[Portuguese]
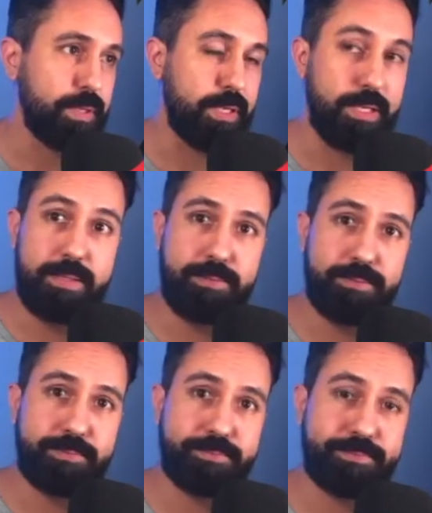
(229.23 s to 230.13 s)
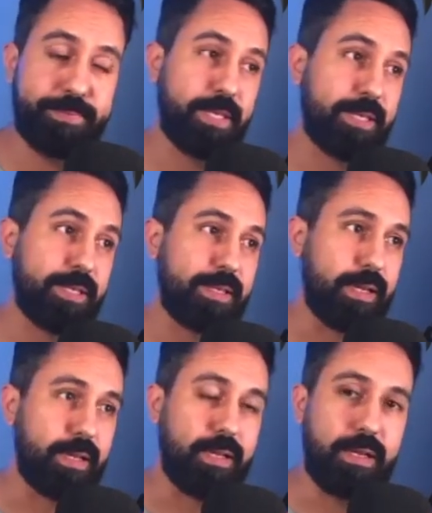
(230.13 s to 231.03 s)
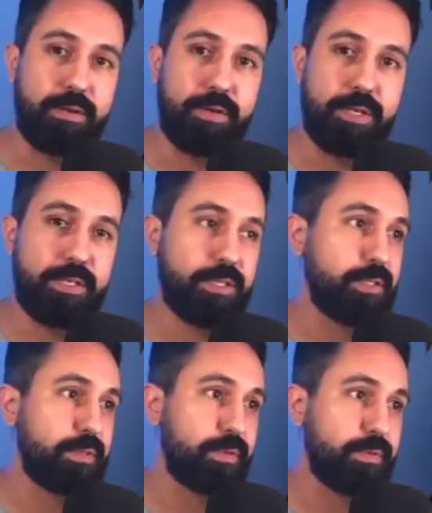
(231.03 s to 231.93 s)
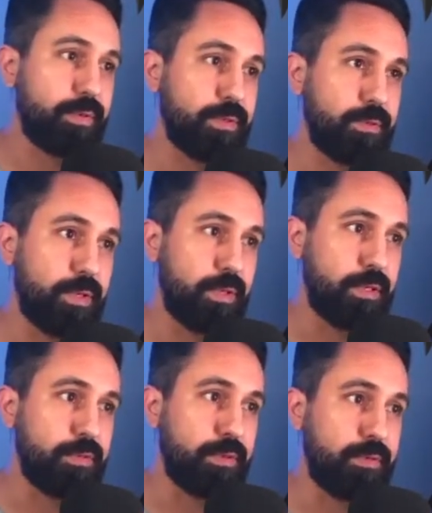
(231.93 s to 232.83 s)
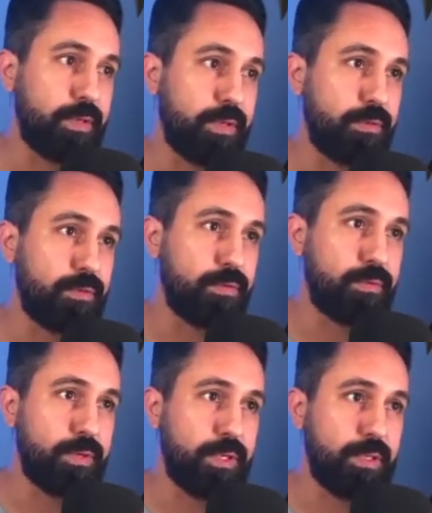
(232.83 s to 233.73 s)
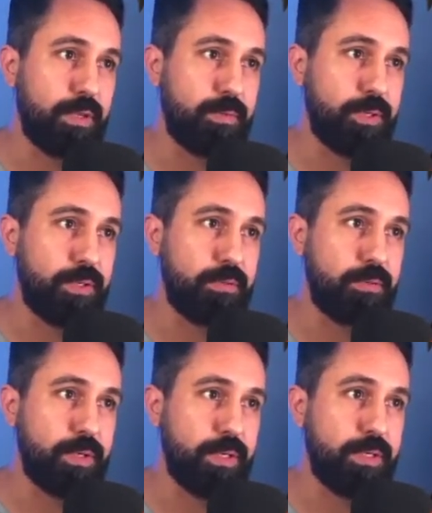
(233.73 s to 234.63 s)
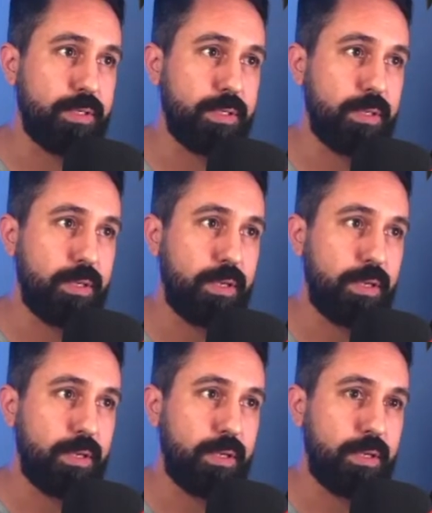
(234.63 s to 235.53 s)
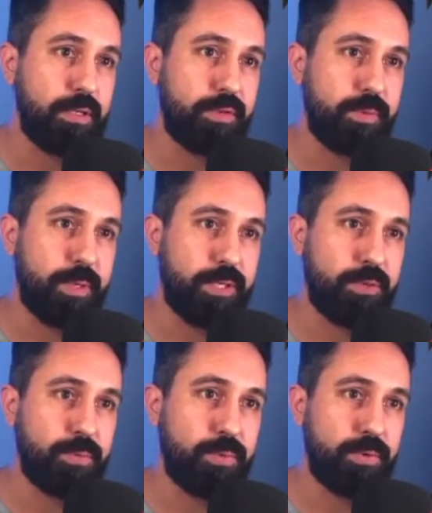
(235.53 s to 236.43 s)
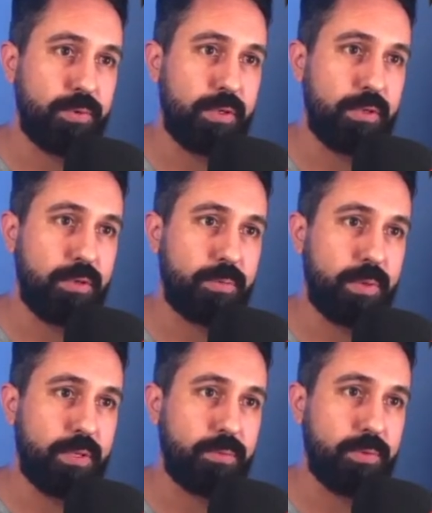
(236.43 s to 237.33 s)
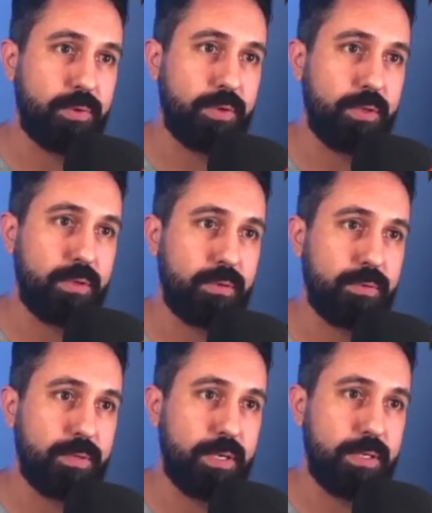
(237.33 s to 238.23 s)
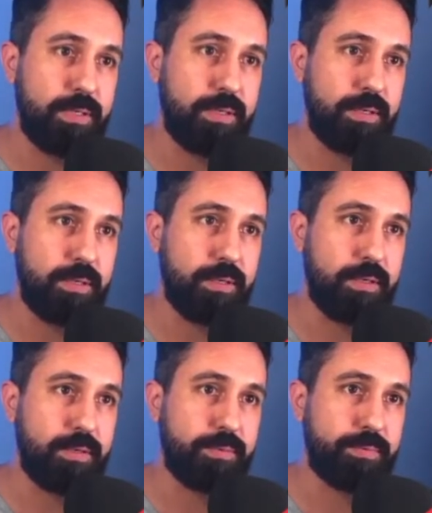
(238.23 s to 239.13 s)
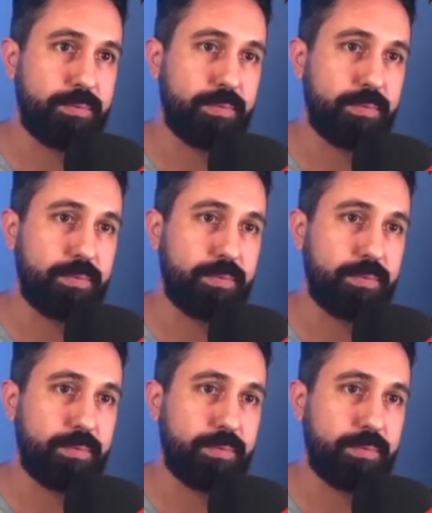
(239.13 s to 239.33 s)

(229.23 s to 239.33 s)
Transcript: Beleza? Tá, agora a gente vai fazer o que? A gente vai vir na curva que a gente estava mexendo antes. A gente vai baixar um pouquinho para dar um pouquinho de contraste nela.